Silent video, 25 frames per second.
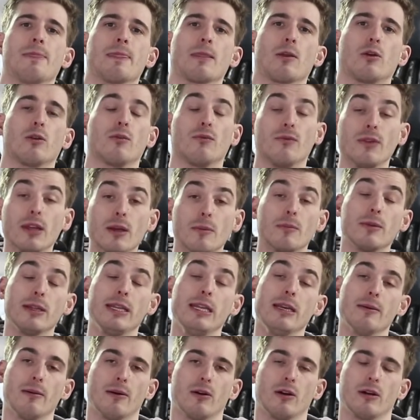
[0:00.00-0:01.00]
Und wir
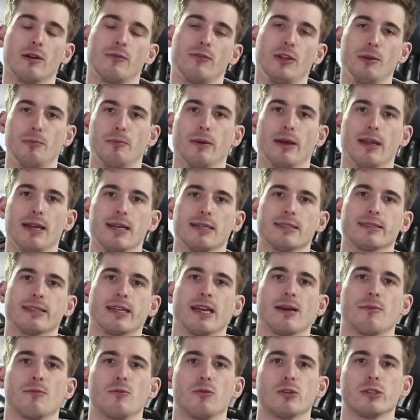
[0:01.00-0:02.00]
hier bei Fitbikes
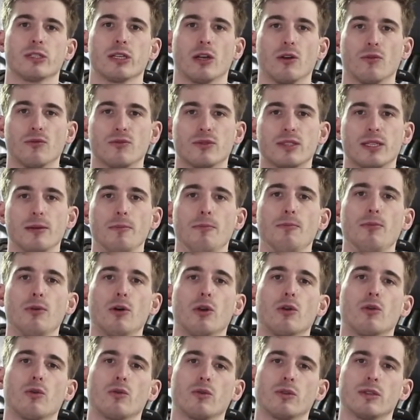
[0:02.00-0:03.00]
haben uns auf
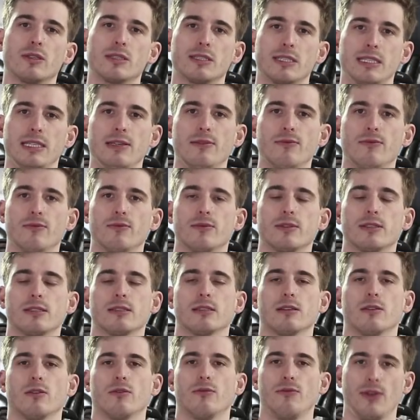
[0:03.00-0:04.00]
Simplon und
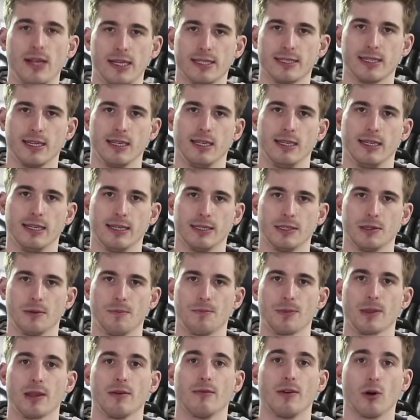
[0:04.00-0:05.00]
Stevens festgelegt.
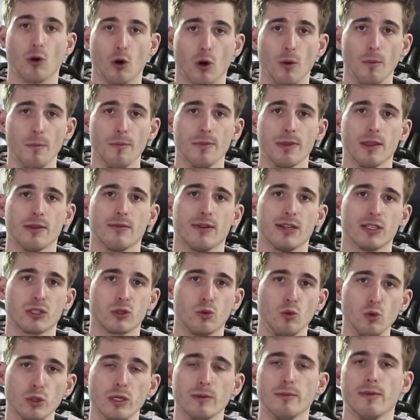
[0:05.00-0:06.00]
Warum? Weil es
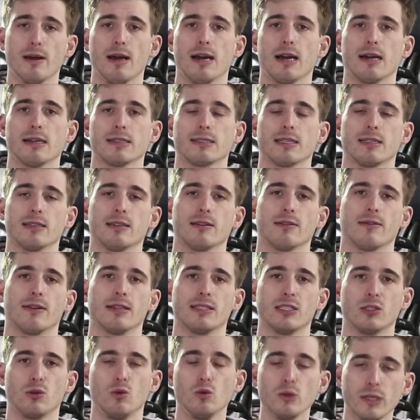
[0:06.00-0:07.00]
gute Marken sind,
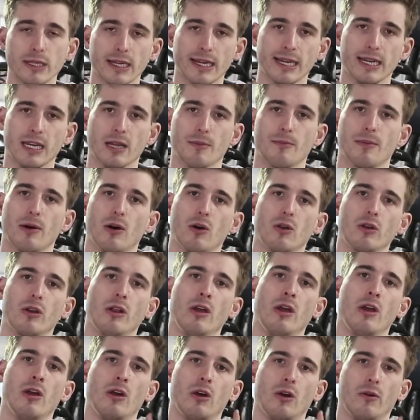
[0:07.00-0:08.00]
weil sie gute Räder bauen
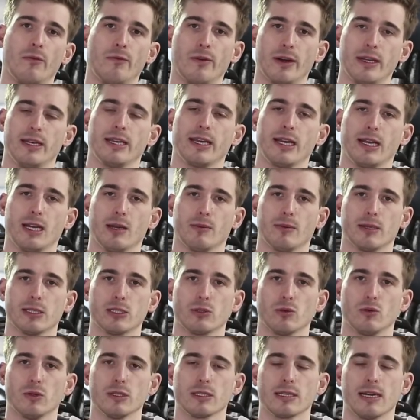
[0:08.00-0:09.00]
und weil die
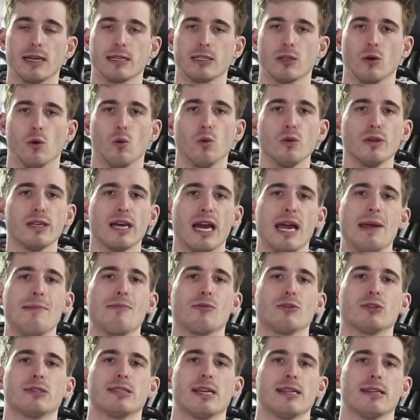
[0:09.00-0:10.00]
Reklamationsrate unter
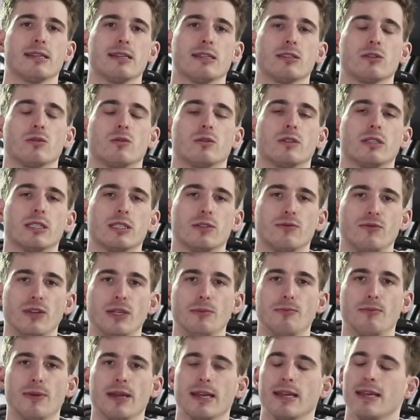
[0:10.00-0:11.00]
1% ist und das
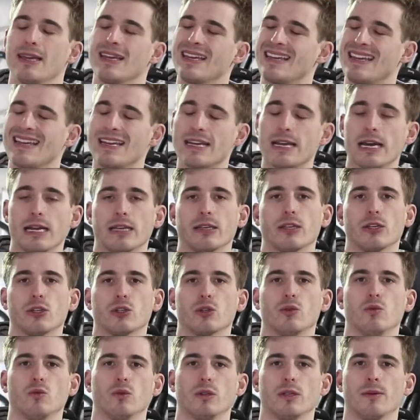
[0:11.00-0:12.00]
Feedback
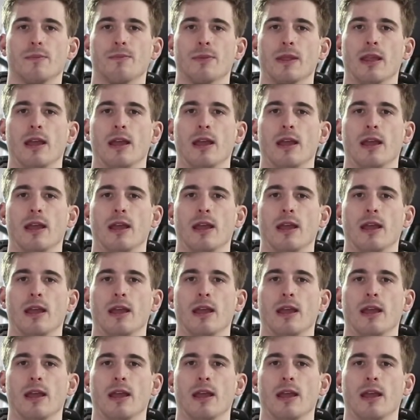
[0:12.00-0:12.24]
gigantisch gut.